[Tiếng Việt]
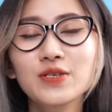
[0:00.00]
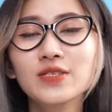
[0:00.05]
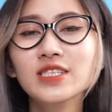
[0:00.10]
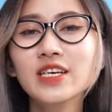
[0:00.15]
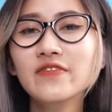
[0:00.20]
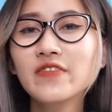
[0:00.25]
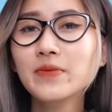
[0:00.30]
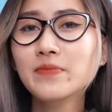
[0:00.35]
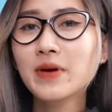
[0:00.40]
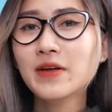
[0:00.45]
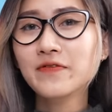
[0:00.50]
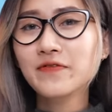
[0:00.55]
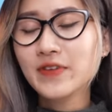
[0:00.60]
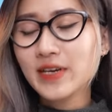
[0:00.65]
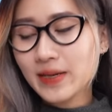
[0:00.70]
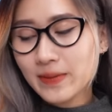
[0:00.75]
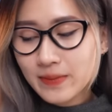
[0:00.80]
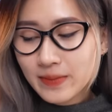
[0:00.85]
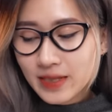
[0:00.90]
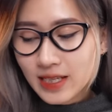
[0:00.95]
Xuống dưới phần bàn
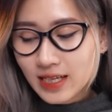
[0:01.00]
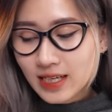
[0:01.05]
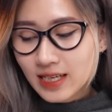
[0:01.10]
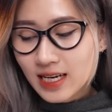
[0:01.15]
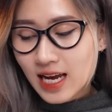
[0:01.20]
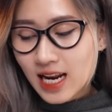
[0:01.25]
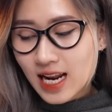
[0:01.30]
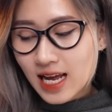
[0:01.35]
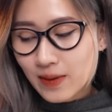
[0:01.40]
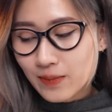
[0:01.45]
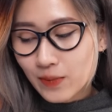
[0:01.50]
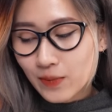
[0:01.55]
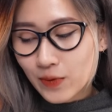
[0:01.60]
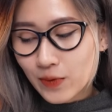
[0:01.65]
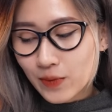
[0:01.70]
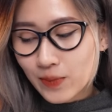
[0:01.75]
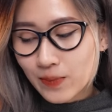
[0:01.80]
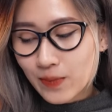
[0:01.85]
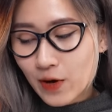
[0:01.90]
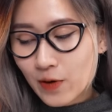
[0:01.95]
phím thì đây là
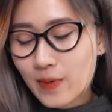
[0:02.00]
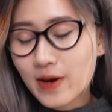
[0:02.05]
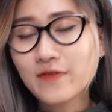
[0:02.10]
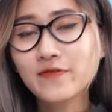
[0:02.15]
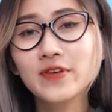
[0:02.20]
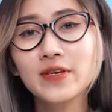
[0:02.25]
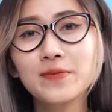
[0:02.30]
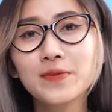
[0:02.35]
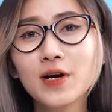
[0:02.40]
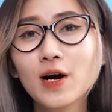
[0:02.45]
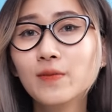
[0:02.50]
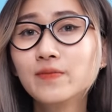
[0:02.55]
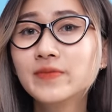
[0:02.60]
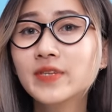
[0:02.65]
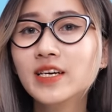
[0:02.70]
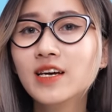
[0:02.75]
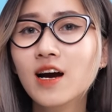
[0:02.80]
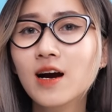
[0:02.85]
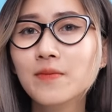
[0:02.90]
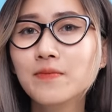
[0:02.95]
một mẫu bàn phím không
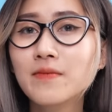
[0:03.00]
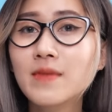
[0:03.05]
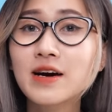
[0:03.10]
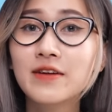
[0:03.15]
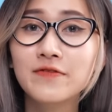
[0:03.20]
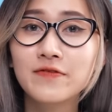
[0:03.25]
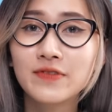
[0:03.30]
tích hợp bàn